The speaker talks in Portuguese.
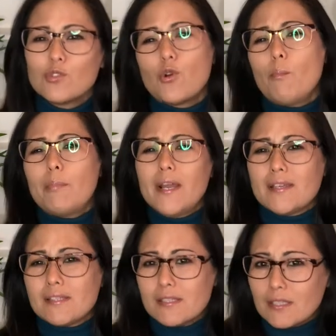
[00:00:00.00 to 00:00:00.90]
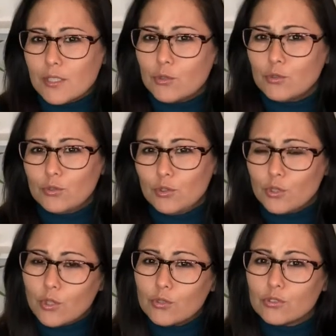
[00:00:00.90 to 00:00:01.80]
comparação com os
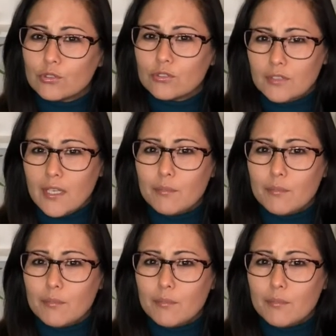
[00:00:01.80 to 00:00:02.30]
outros, né?